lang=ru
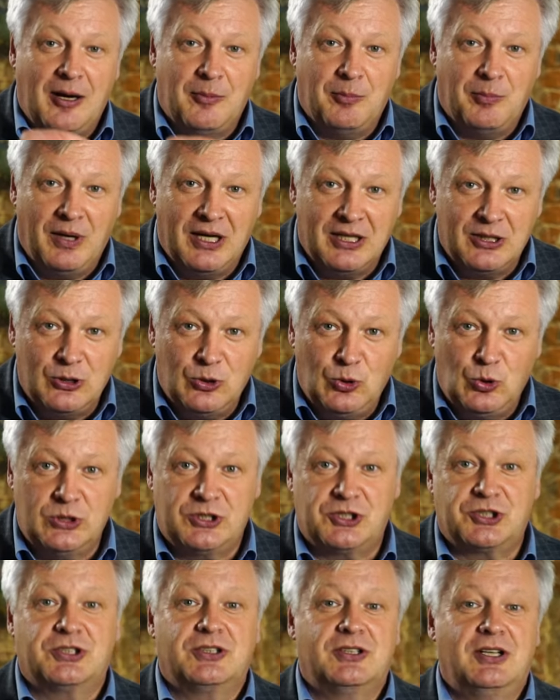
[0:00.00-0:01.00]

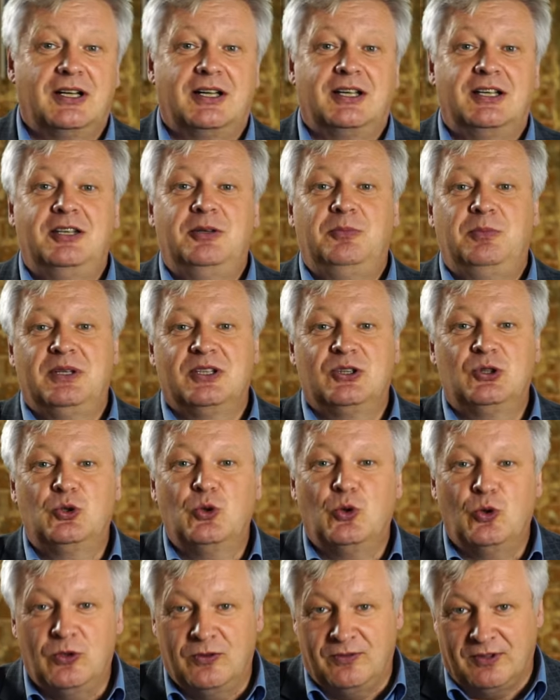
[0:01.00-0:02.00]
молочно и
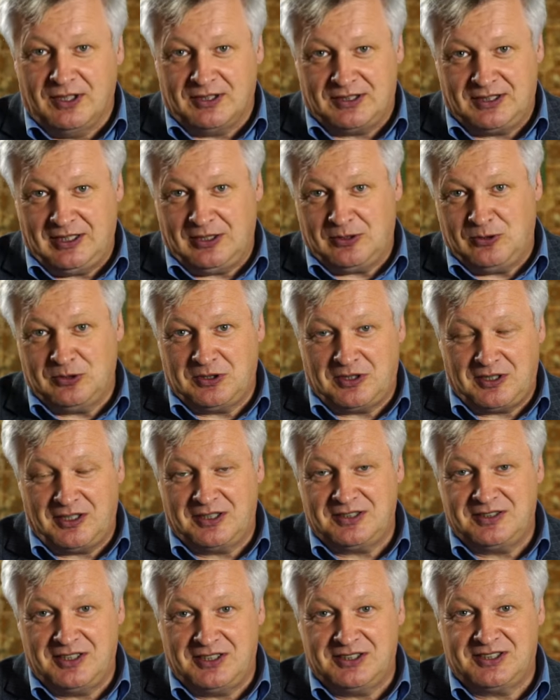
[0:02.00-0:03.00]
медово, так он
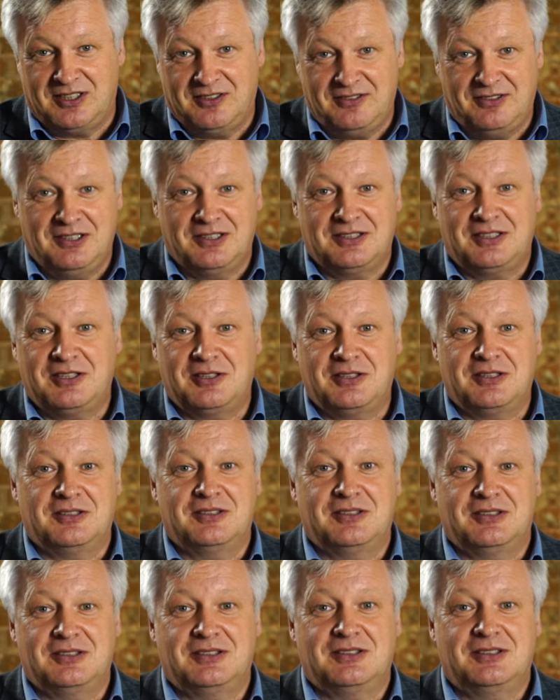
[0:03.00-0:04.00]
характеризовал этот
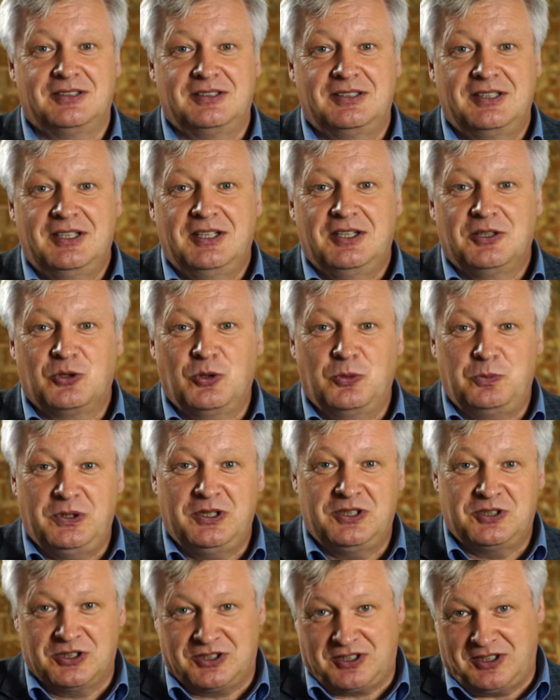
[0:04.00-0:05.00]
э,
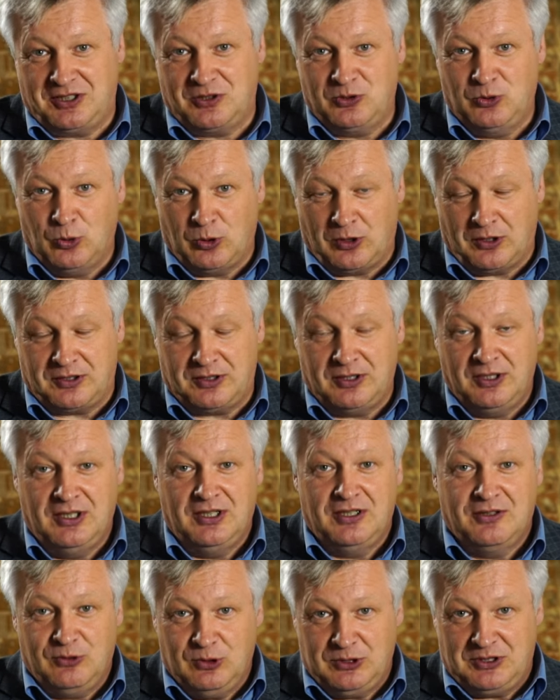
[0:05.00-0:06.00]
купеческий город.
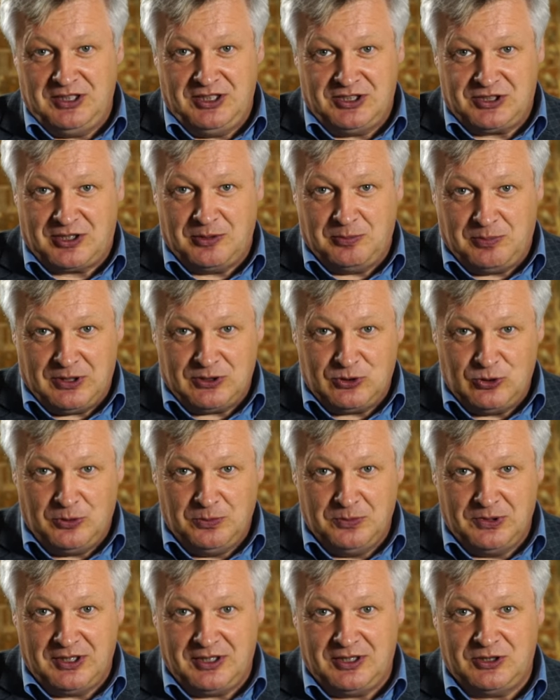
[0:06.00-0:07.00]
Вот нечто
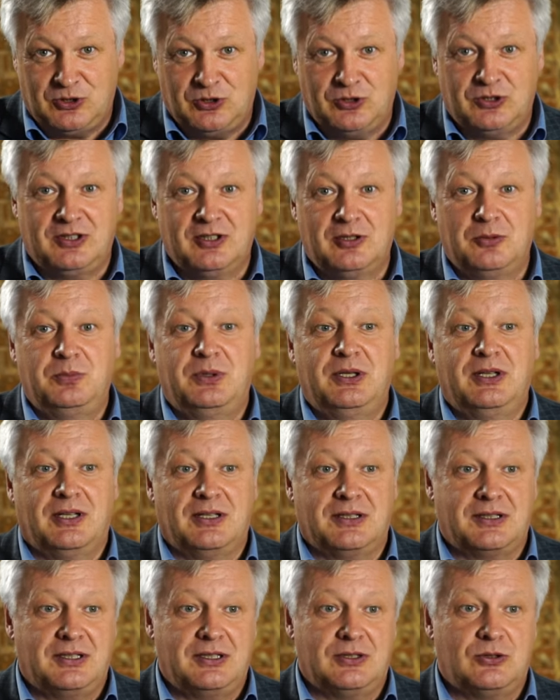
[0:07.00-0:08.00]
подобное ощутил
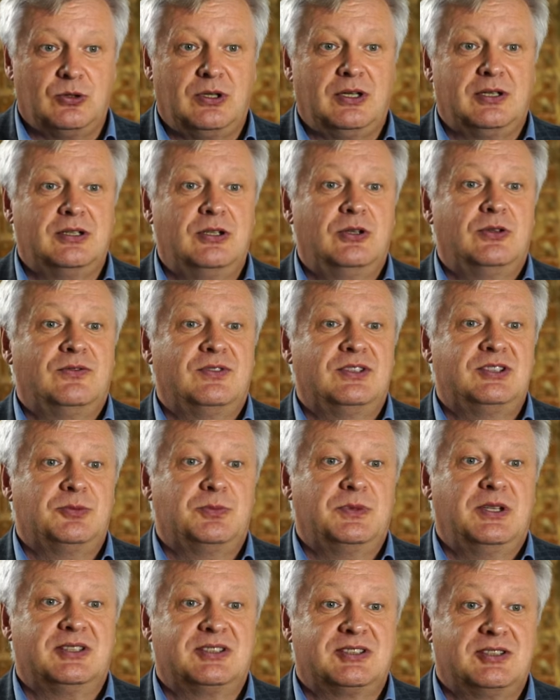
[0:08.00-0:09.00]
Бианки. Но когда он в
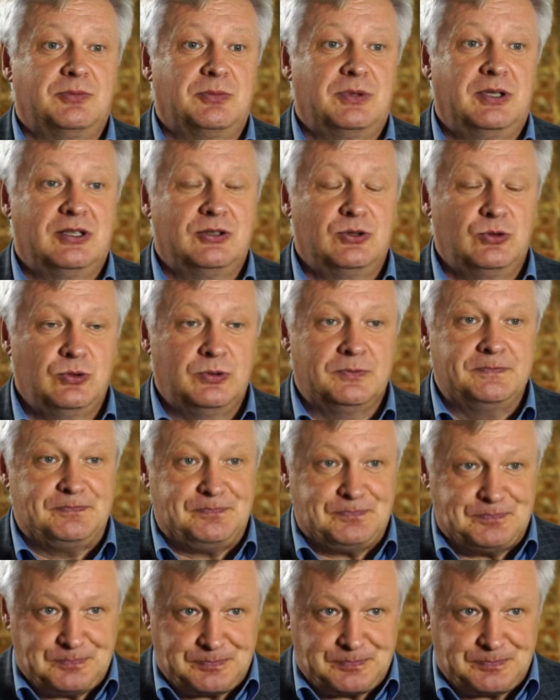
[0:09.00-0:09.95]
18 году